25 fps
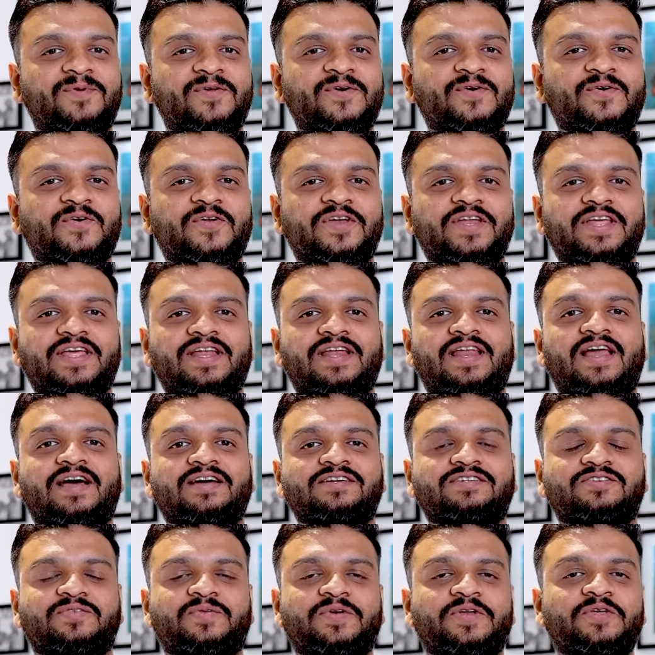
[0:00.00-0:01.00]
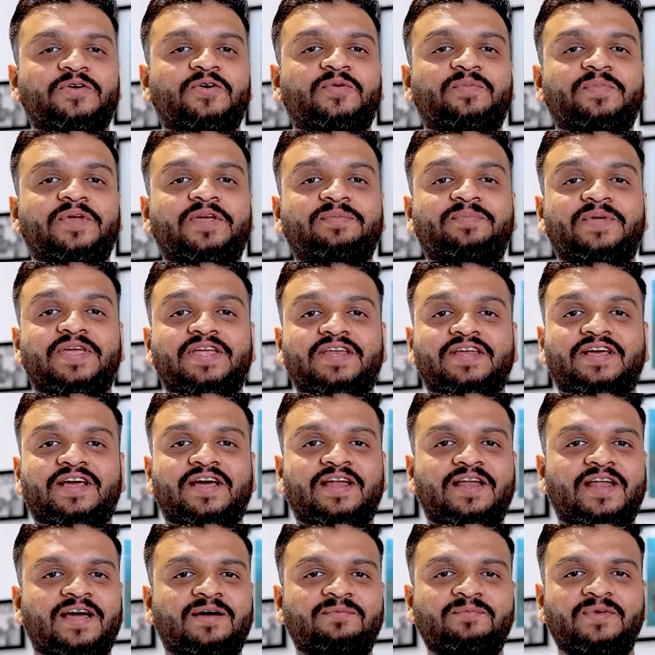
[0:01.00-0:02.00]
लोगों ने लास्ट वीडियो में भी इनका
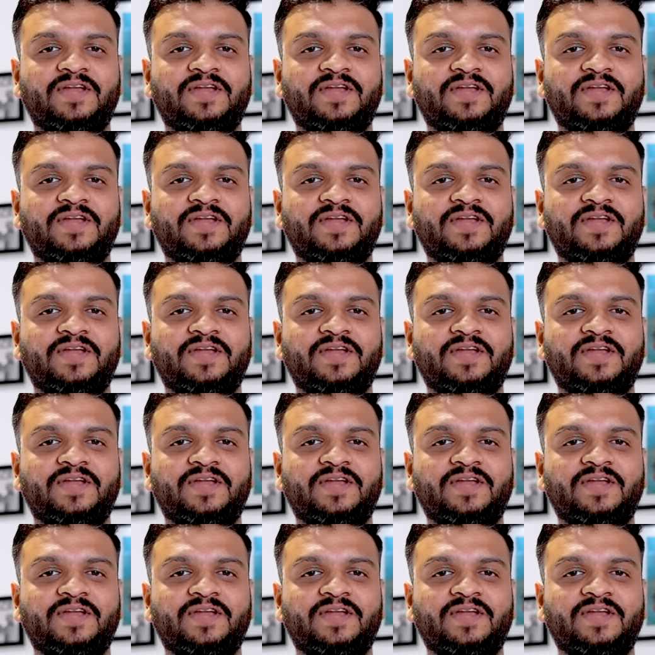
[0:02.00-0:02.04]
नाम